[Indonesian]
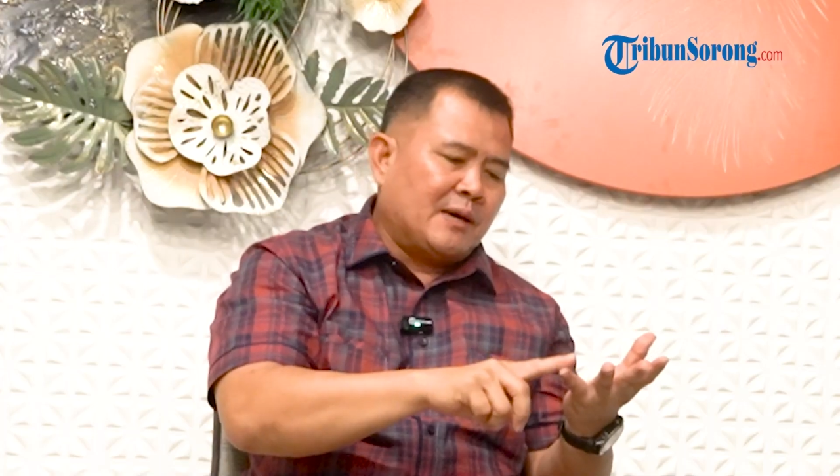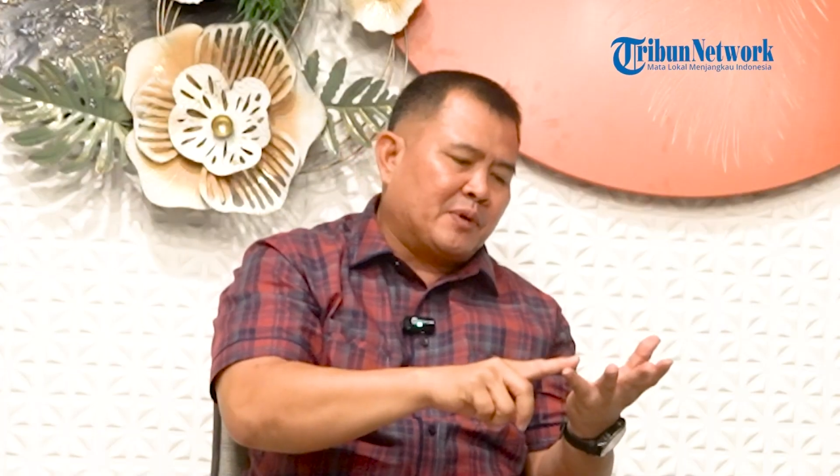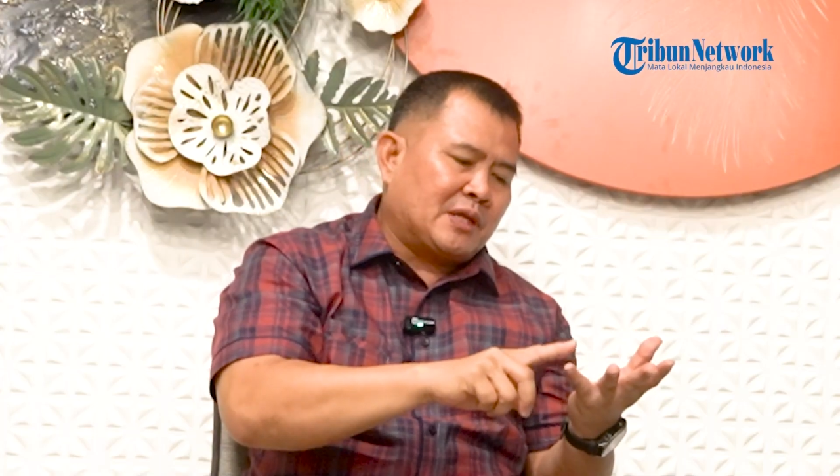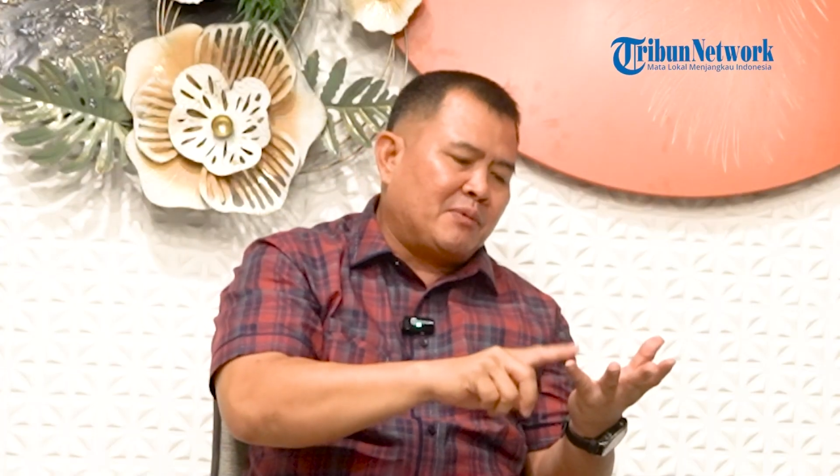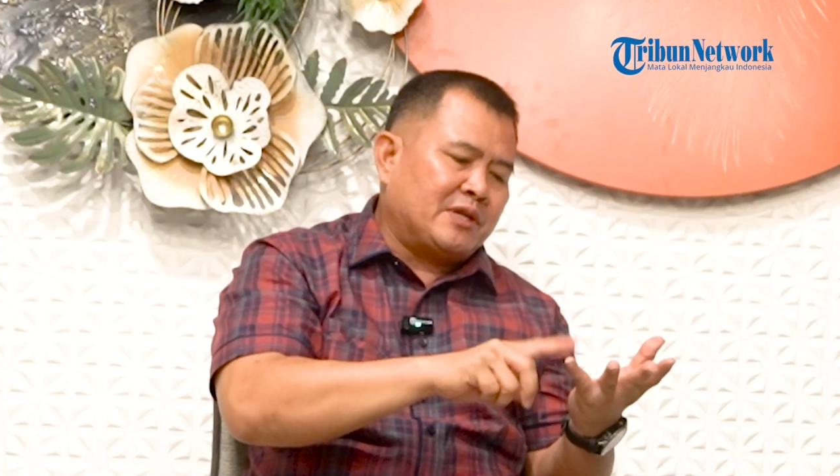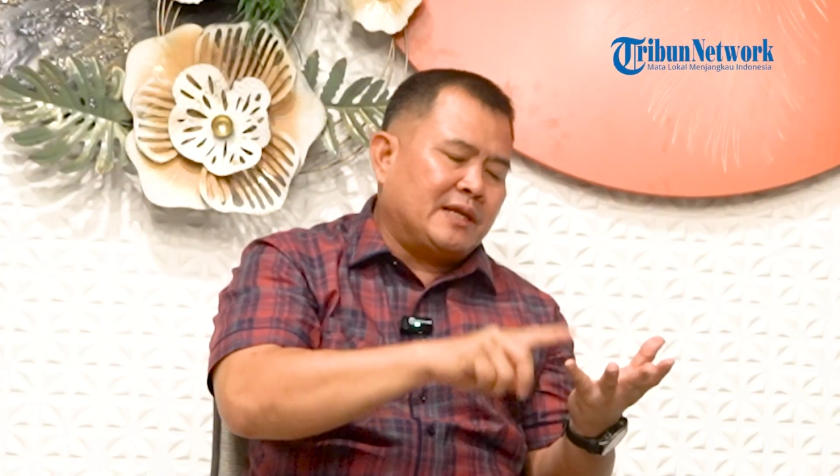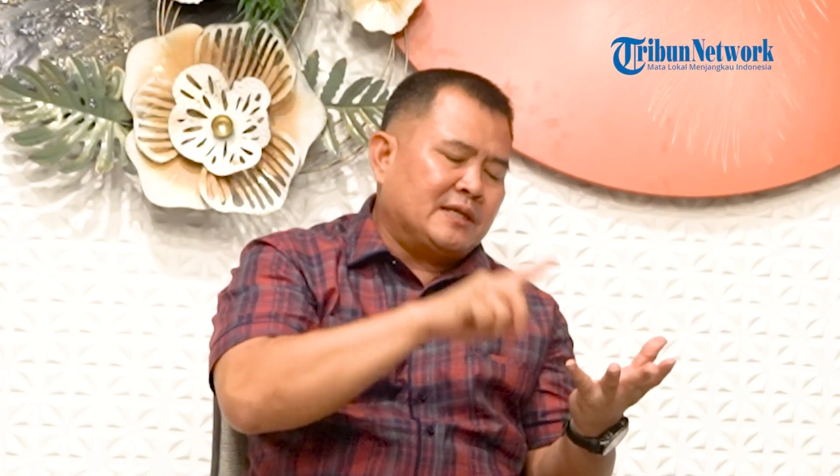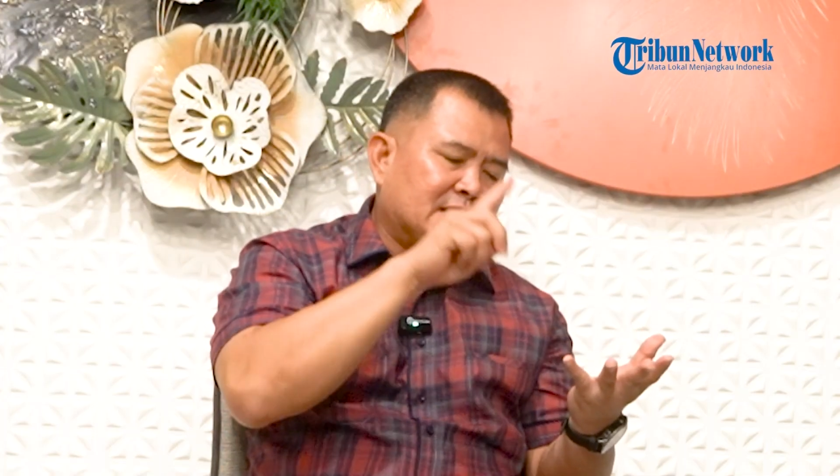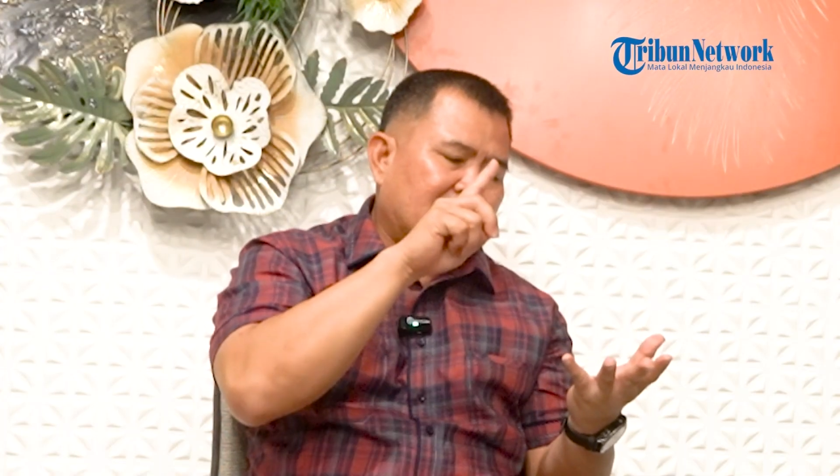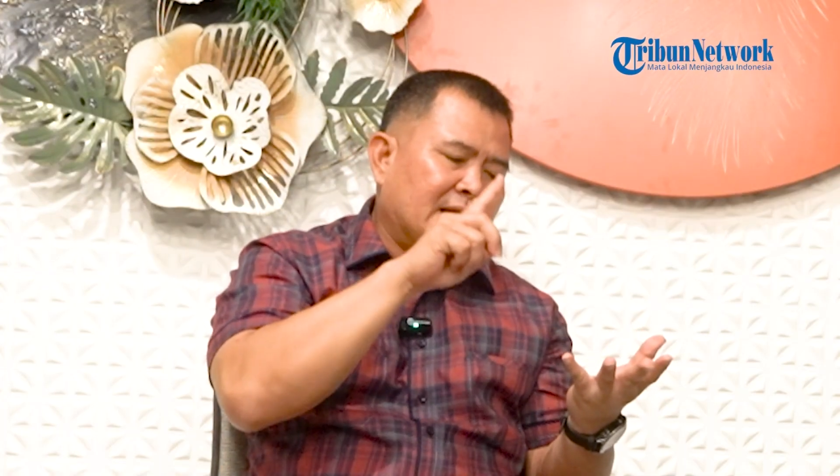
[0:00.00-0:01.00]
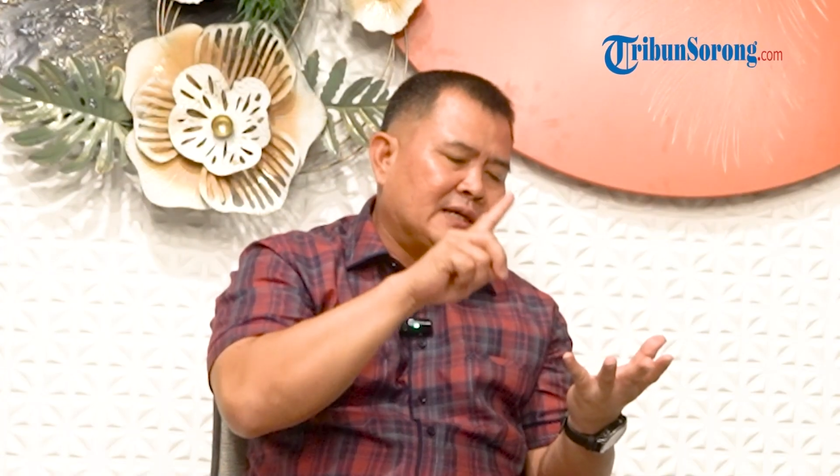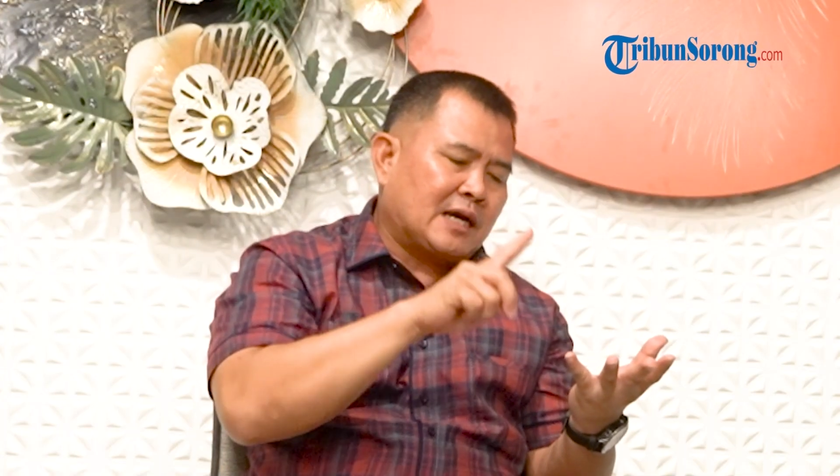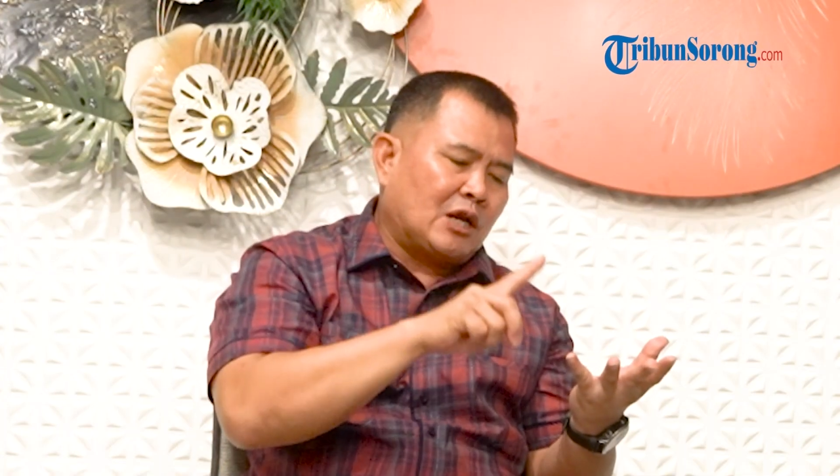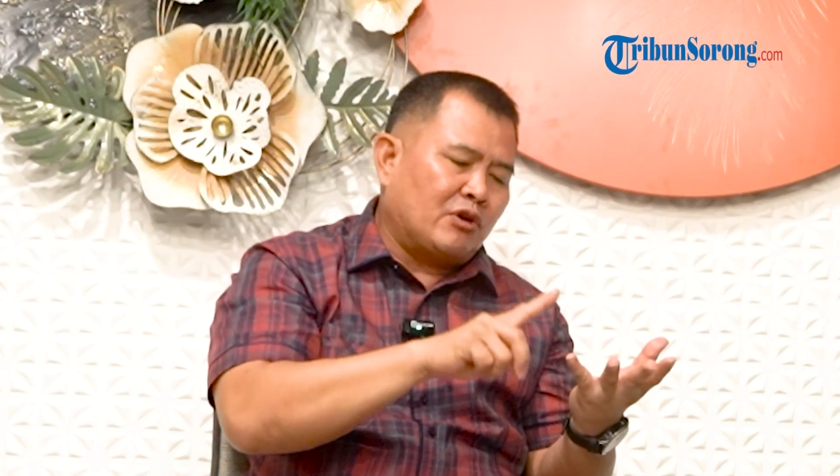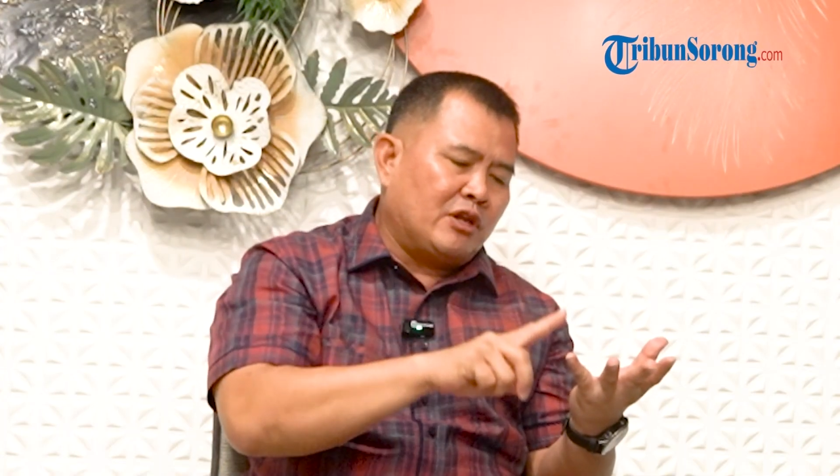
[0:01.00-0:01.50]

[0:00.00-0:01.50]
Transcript: Yang pertama jadi saya kalau